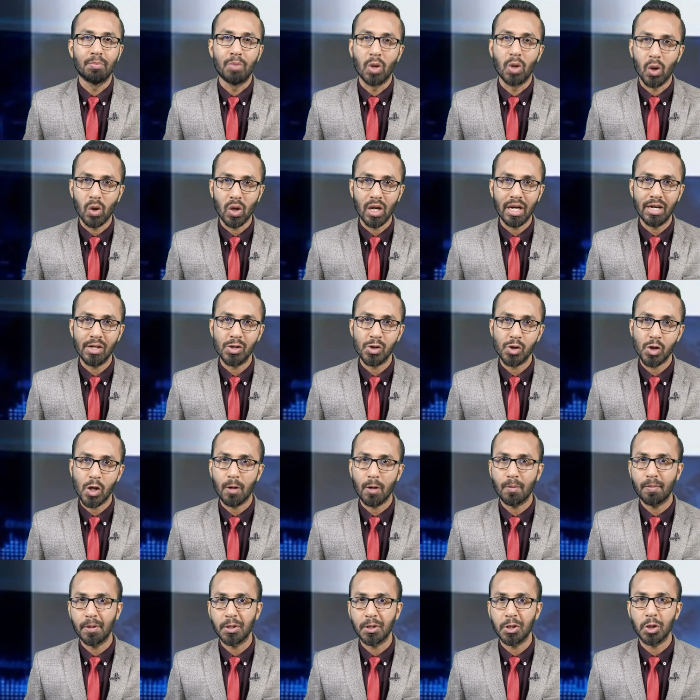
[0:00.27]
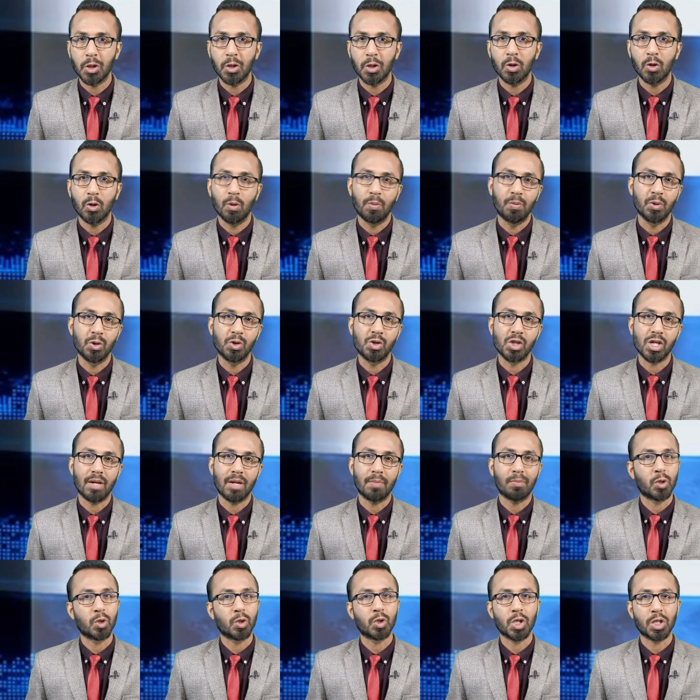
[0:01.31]
ভোলার চরপেশন উপজেলা
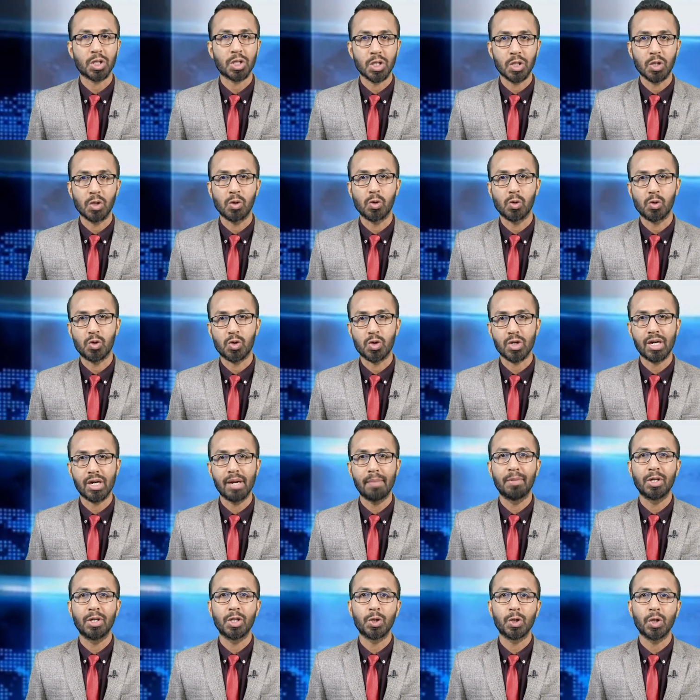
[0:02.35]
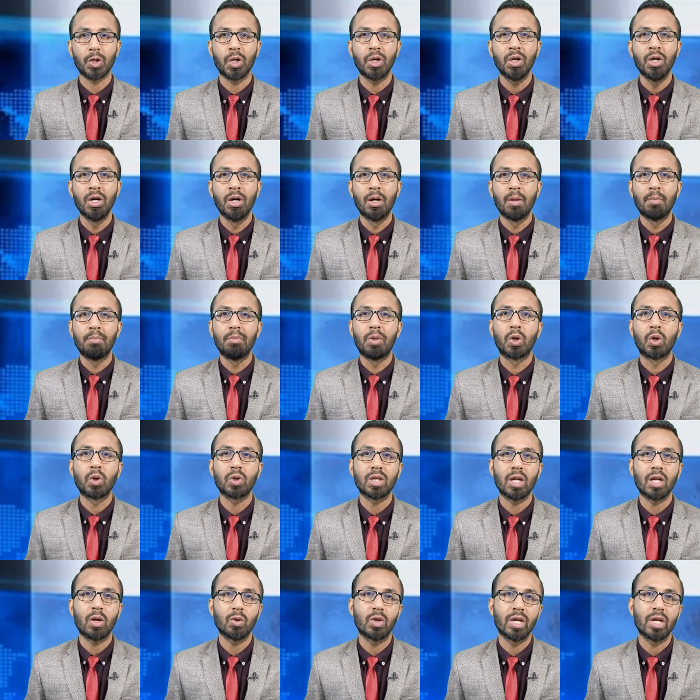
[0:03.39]
প্রশাসনের উদ্যোগে বিশ্ব
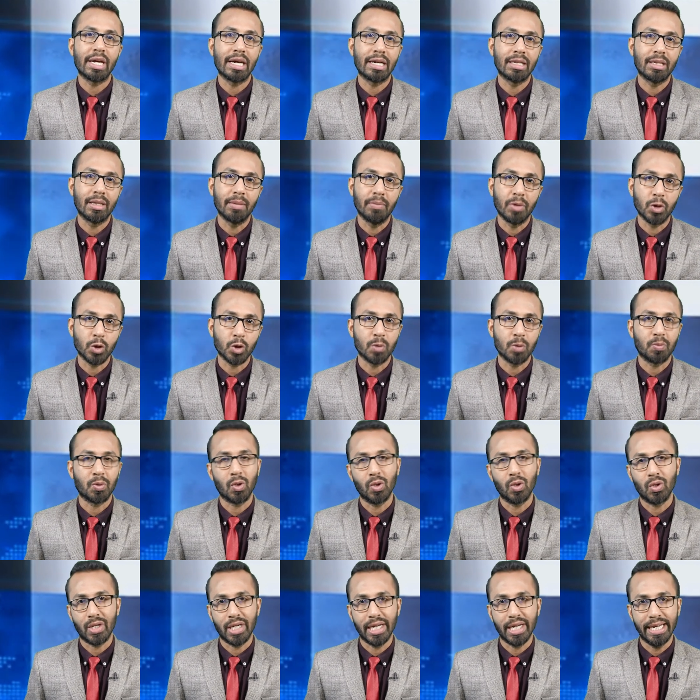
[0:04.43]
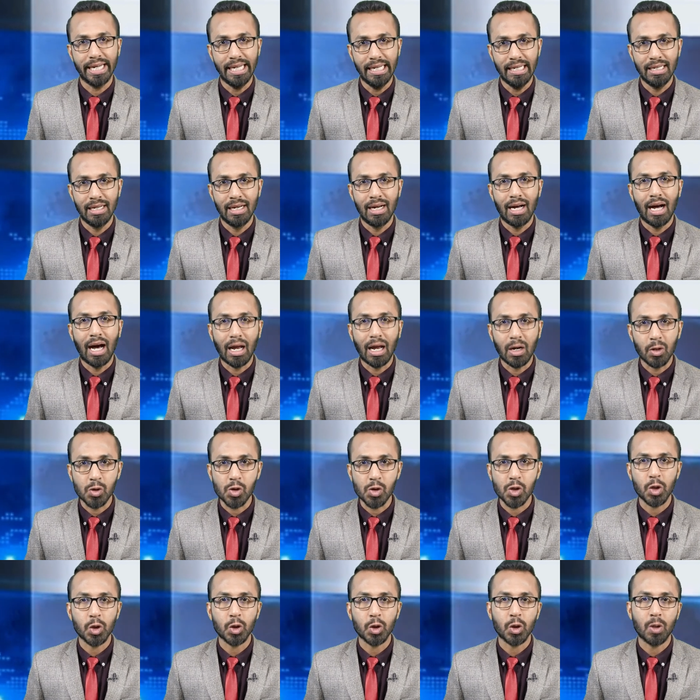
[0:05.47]
ভোক্তা অধিকার দিবস উপলক্ষে
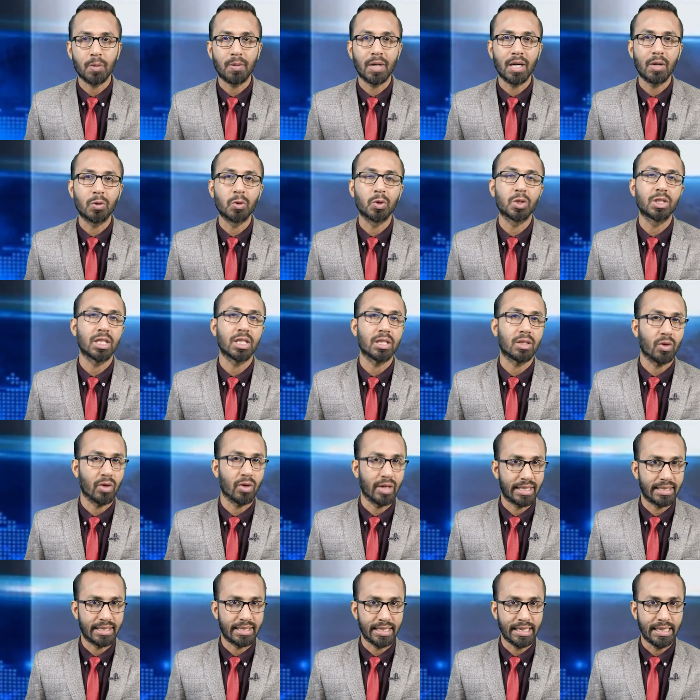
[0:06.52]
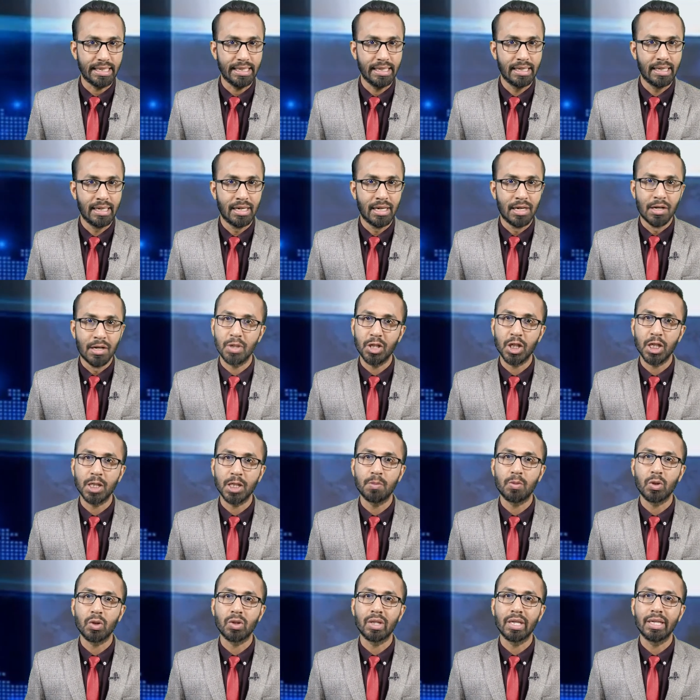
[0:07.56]
আলোচনা সভা অনুষ্ঠিত হয়েছে বিশেষ
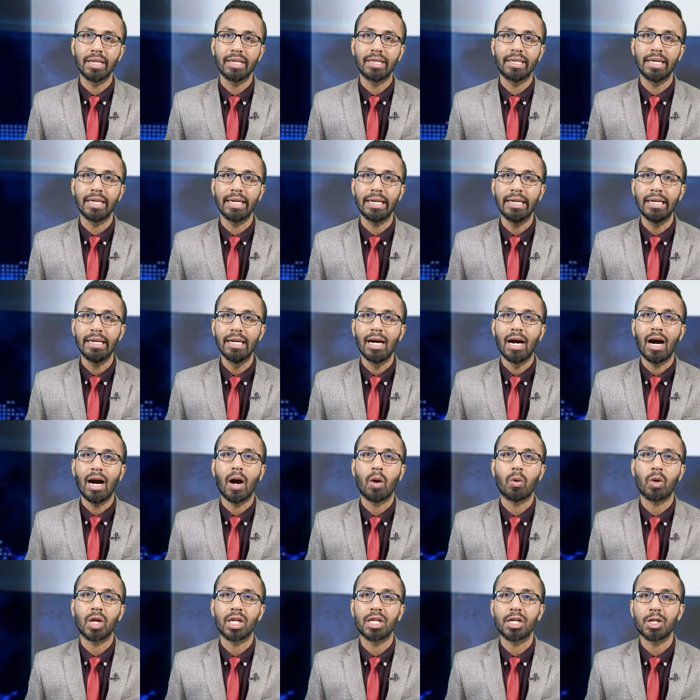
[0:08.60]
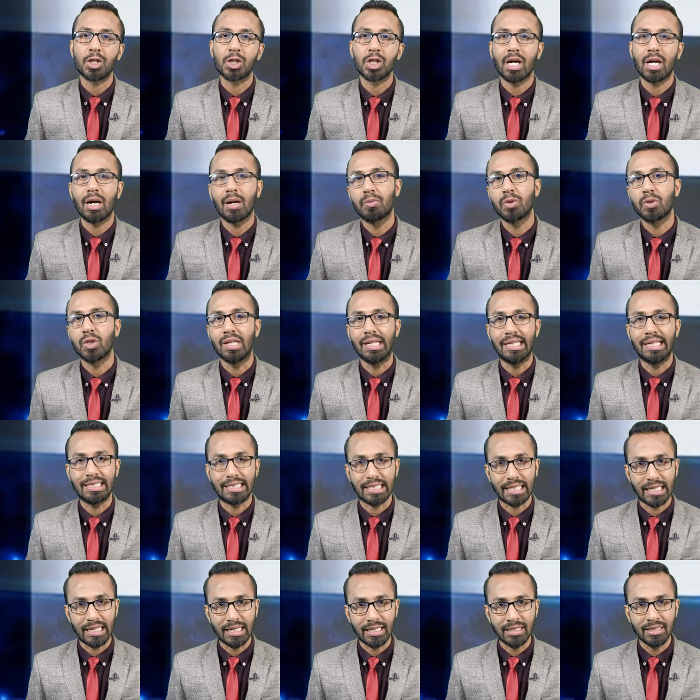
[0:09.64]
প্রতিনিধি হাওলাদার শাহাবুদ্দিন
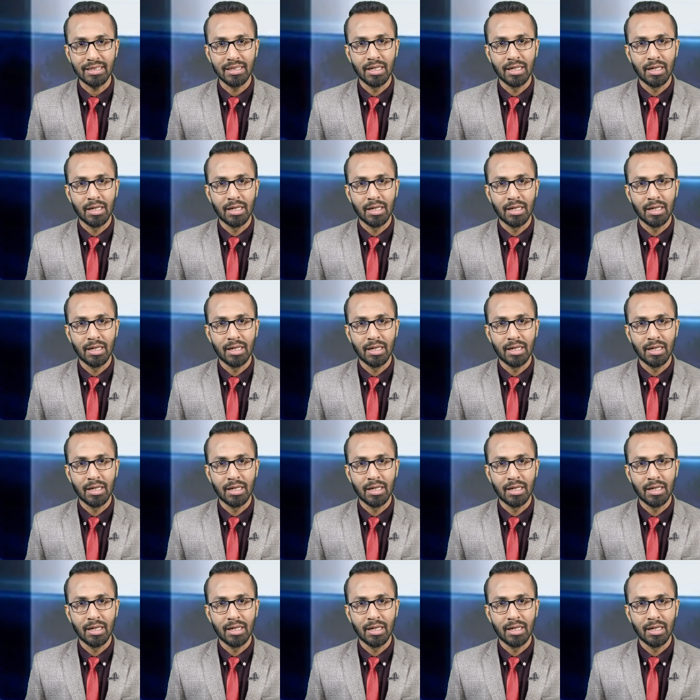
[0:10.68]
জানান